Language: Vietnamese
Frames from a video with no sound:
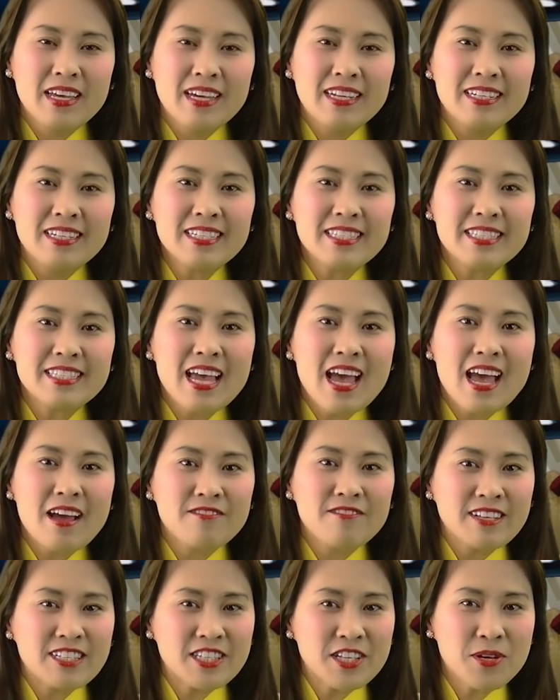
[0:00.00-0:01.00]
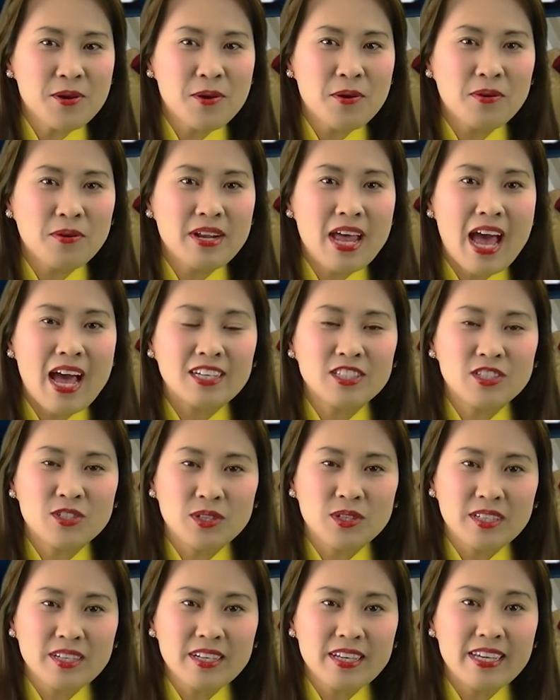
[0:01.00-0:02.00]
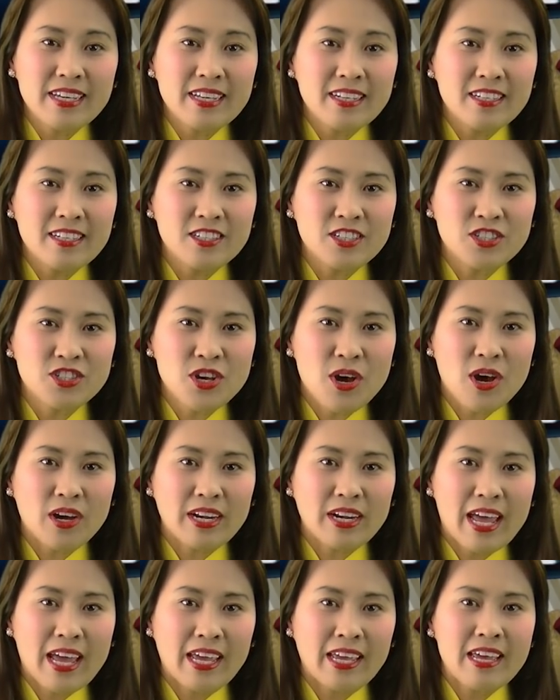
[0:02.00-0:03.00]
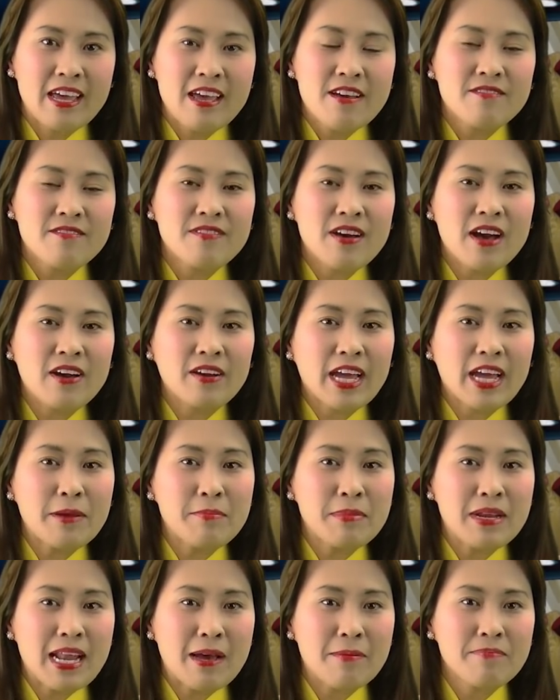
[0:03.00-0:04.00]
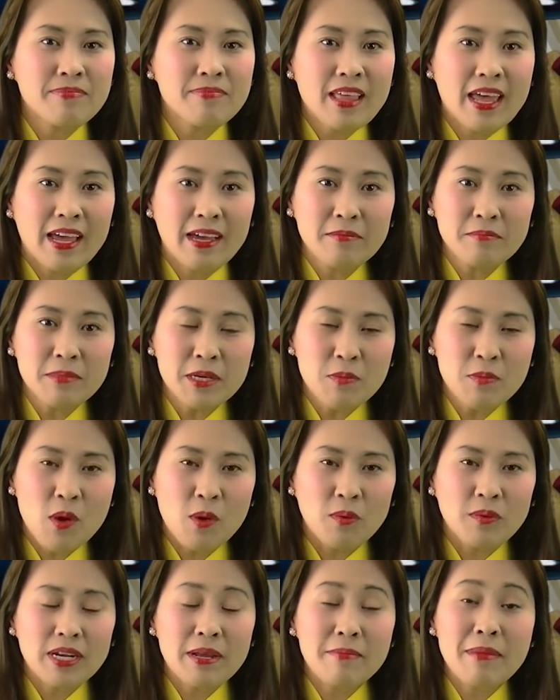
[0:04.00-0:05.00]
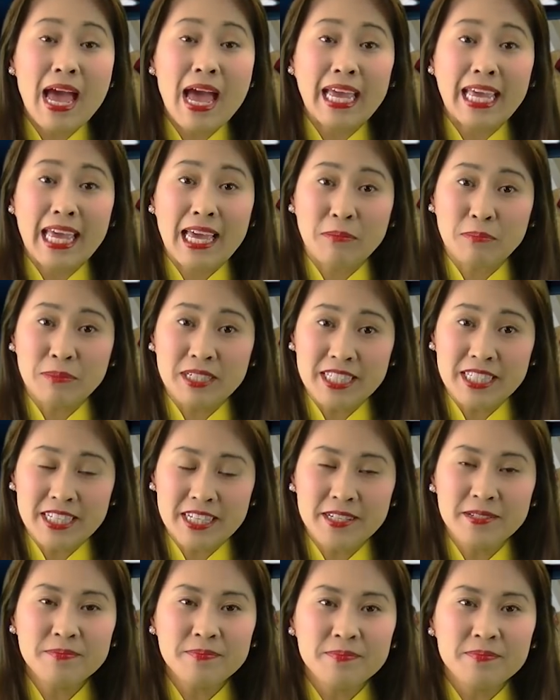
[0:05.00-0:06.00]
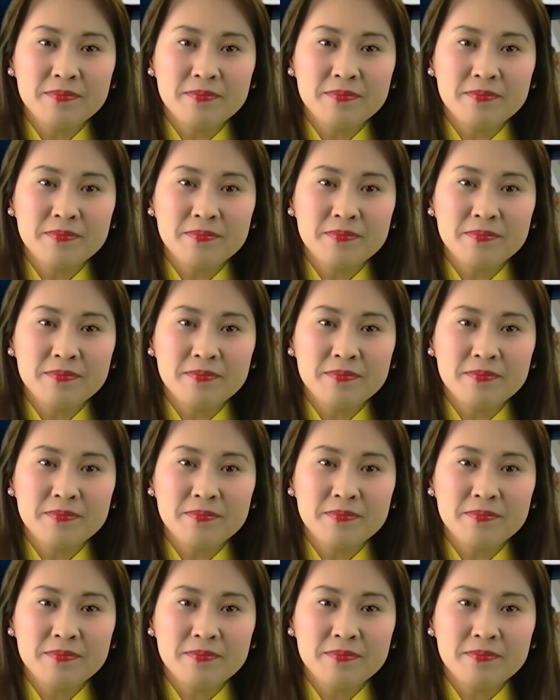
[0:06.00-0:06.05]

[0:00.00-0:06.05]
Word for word: Đức cha Francisco đã chuẩn y lựa chọn này vào ngày 15 tháng 11 năm 2019.